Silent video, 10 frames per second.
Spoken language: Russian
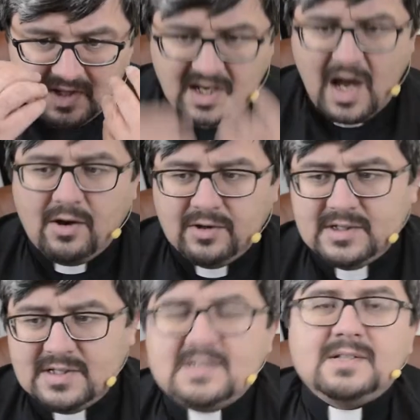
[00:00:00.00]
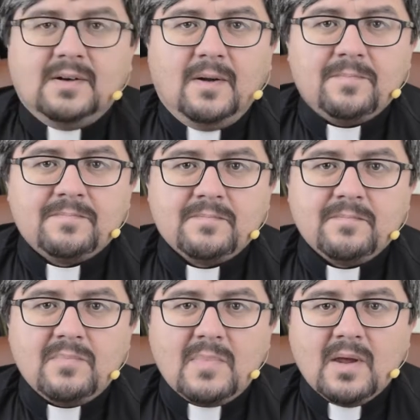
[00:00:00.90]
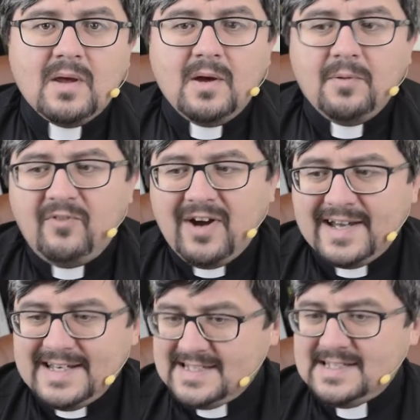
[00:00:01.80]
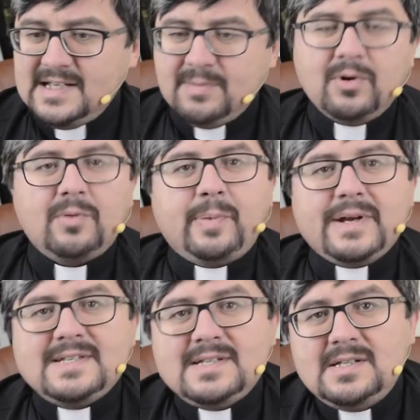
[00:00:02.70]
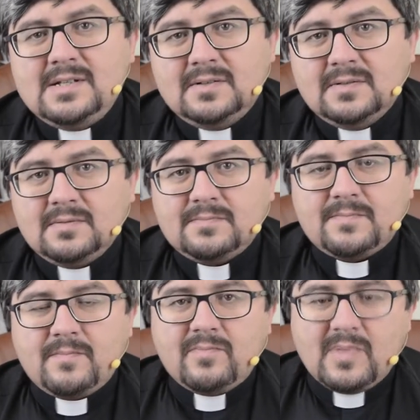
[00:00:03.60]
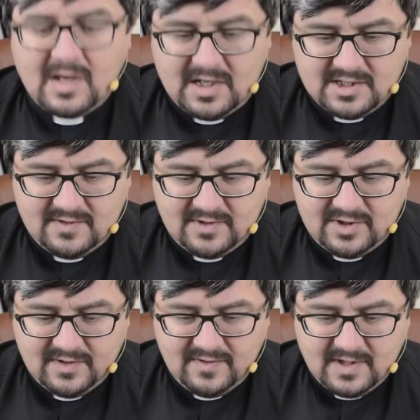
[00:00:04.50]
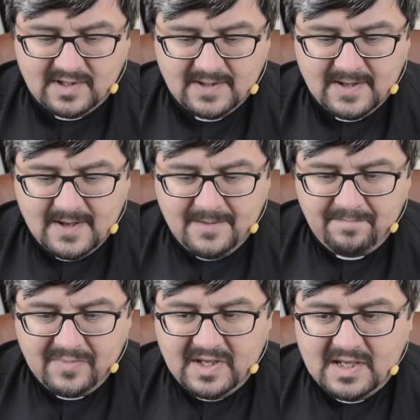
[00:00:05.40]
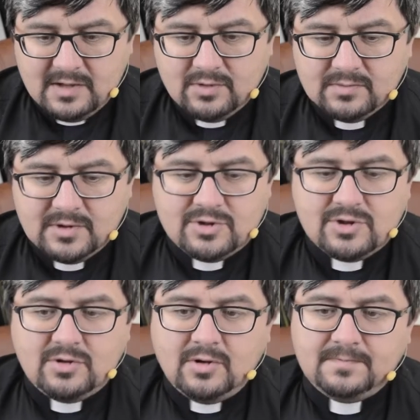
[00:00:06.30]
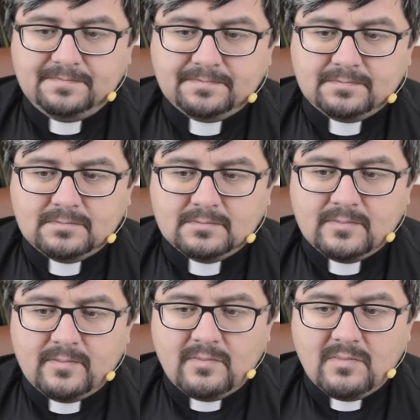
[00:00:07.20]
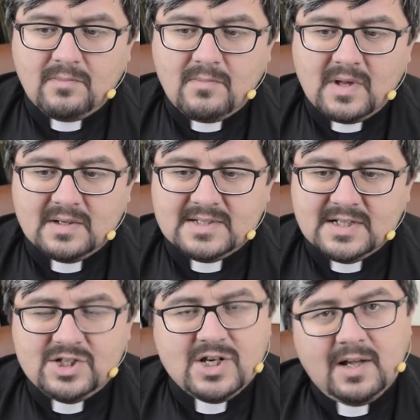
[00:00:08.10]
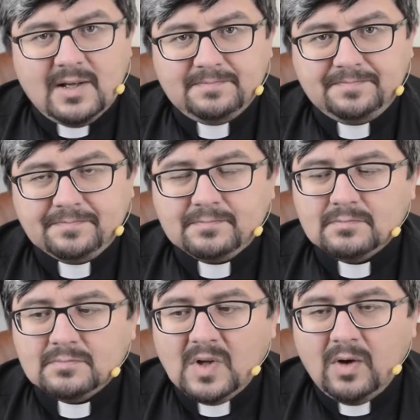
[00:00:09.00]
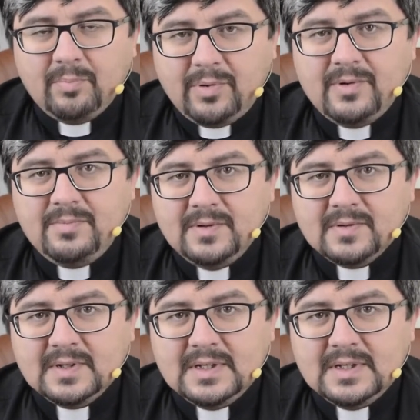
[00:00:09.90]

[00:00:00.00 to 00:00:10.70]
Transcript: Как Он это сделал? Во Христе Бог простил каждого человека. И я думаю, что сначала Он полюбил,